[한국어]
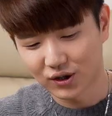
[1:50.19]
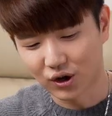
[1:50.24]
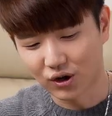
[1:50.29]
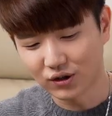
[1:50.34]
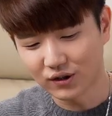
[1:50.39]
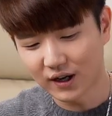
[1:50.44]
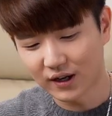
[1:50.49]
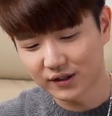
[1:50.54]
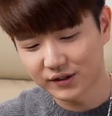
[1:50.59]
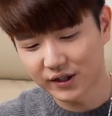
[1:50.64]

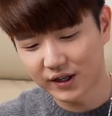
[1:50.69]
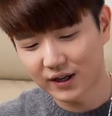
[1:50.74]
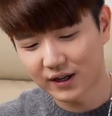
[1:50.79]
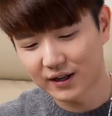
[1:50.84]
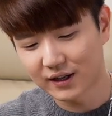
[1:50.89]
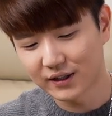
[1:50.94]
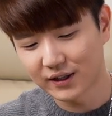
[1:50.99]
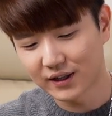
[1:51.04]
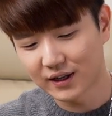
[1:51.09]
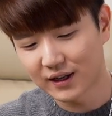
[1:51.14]
건강을
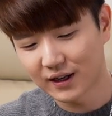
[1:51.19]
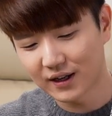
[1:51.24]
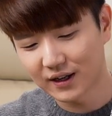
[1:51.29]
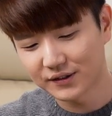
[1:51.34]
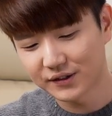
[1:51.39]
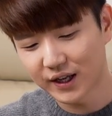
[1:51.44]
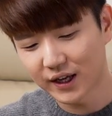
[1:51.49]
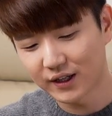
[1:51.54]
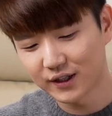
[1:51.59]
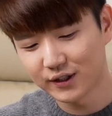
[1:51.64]
생각하니까
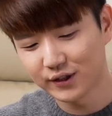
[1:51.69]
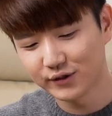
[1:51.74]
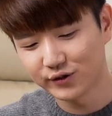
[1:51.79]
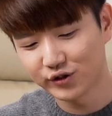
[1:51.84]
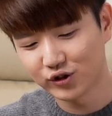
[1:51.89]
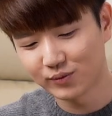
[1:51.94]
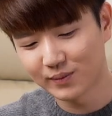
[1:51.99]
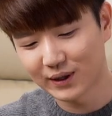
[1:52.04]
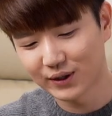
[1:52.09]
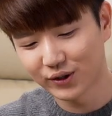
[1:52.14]
세
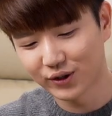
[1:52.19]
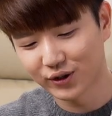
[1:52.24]
큰술만